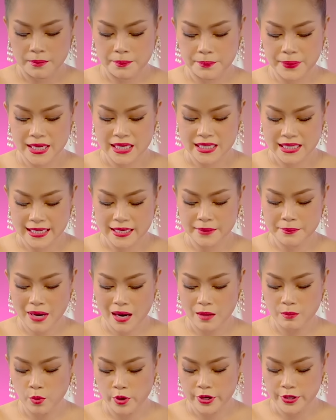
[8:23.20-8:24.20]
bên ní
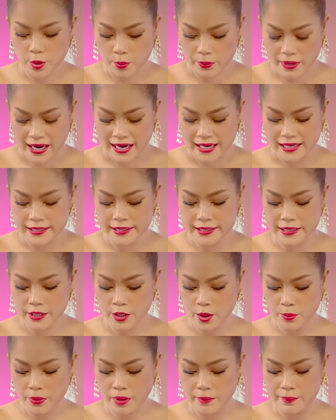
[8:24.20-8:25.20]
mang mùi dục hái
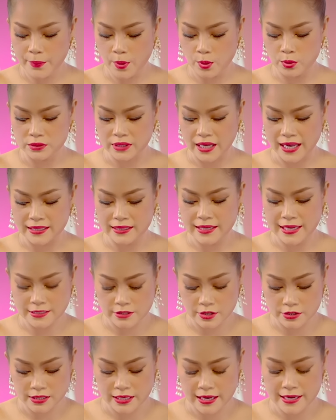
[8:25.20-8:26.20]
nhưng cầm bông tại để
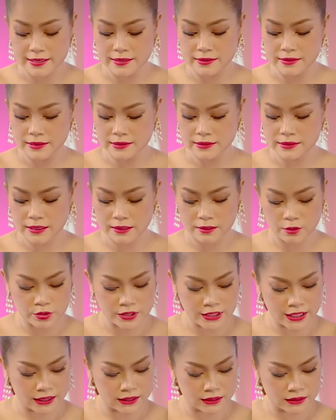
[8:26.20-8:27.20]
sọt xe rướng không
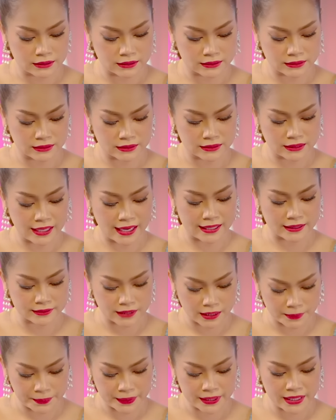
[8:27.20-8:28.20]
chật tèn
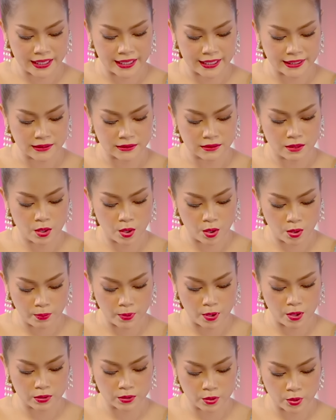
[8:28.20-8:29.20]
tật pnết hồ
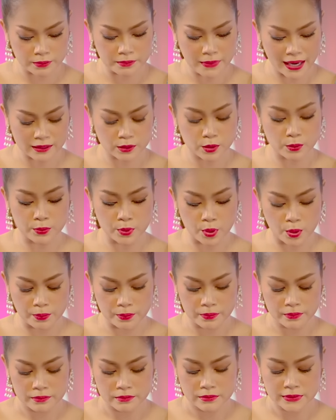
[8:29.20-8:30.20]
một đội bạn tùm nộp
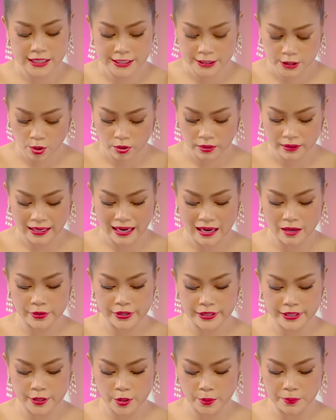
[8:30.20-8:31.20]
chỉ trong cao
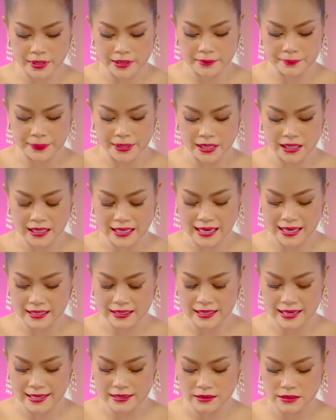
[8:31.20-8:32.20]
ấy nhưng miên biệt khạc
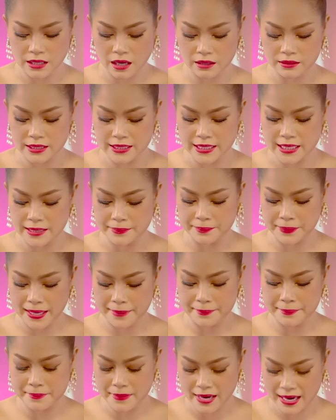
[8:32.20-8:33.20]
khạc trong để dây
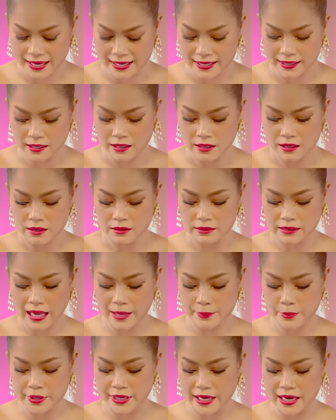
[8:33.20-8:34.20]
bạp máy
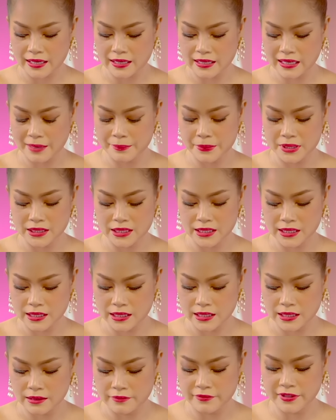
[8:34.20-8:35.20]
tam rồi dạng cam biệt
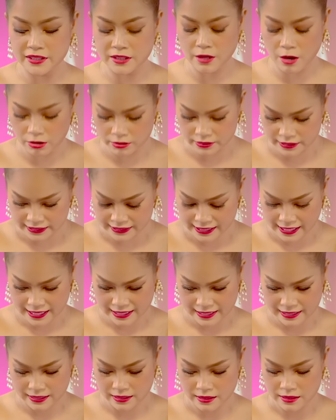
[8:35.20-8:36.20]
thì vi thọc này
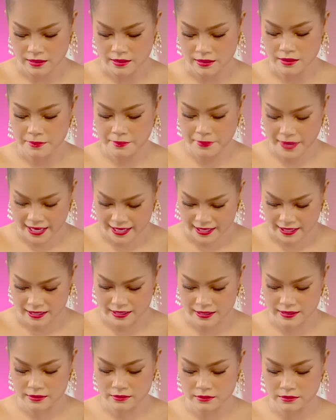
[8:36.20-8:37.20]
thả mai
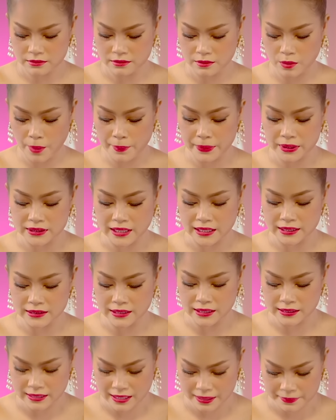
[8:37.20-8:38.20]
á tròn mình tịch
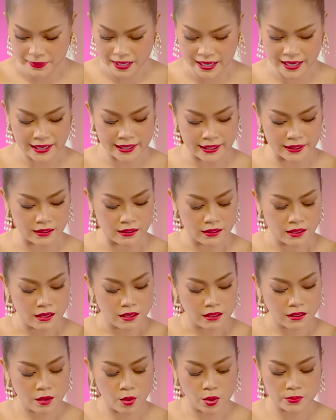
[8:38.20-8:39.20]
tiệt na mai
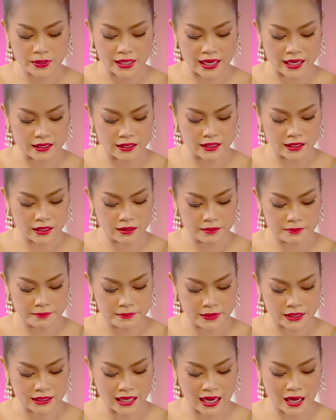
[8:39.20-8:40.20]
con mình nè ní
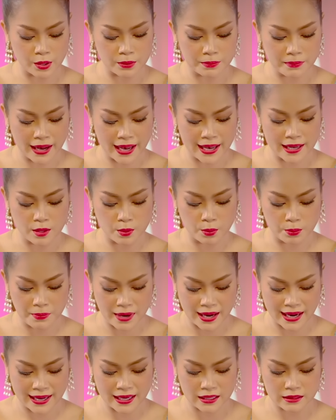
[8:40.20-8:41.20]
mình ao mai lùm
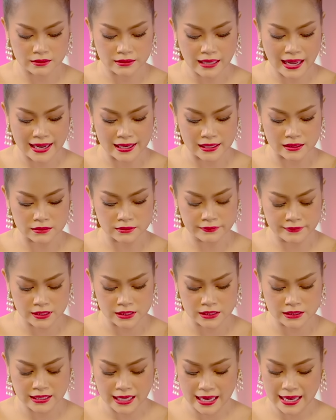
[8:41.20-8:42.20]
bá đào
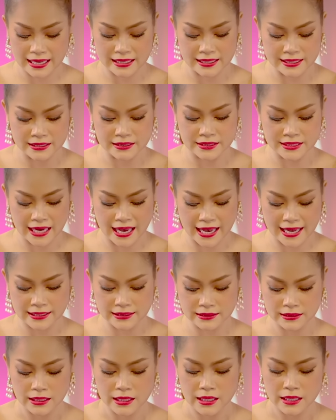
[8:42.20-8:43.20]
thưa ca liền
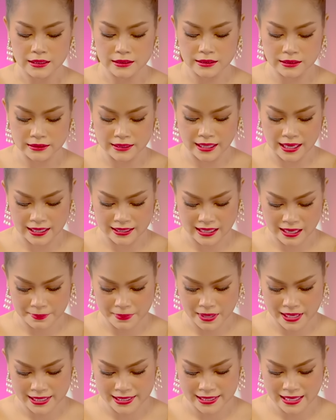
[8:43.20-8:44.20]
chán nâng nè nà
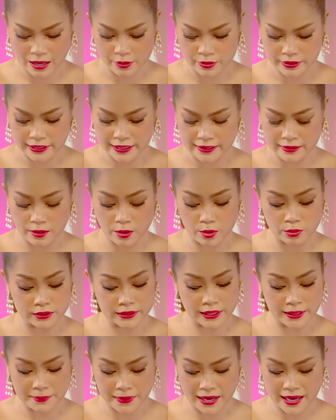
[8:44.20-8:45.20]
máy ao kia rồi hô
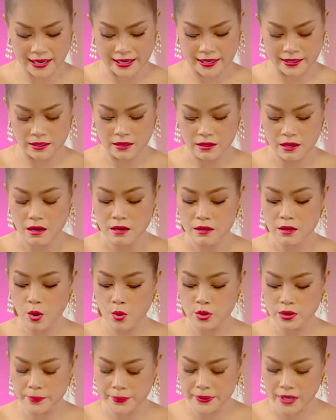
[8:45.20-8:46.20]
tê mai
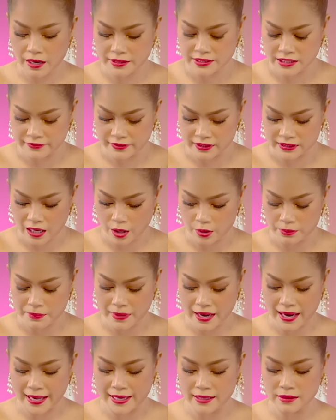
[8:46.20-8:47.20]
con đừng bắt đào chỉ vật ao
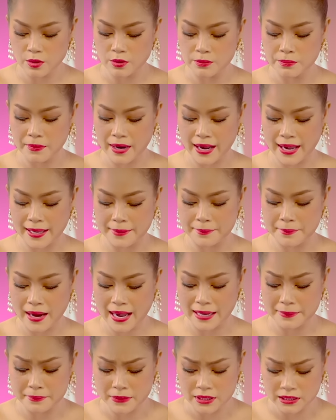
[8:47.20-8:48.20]
mai đôi mai
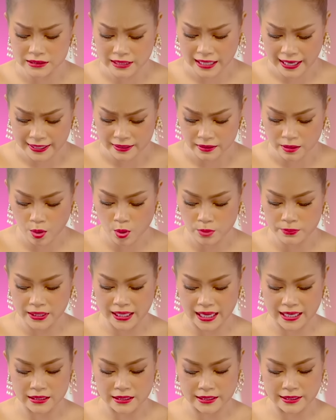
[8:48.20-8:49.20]
bàn mơ thai con mình
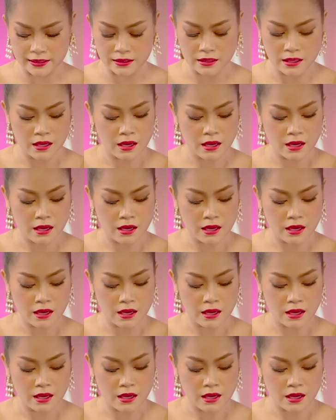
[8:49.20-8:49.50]
nè ní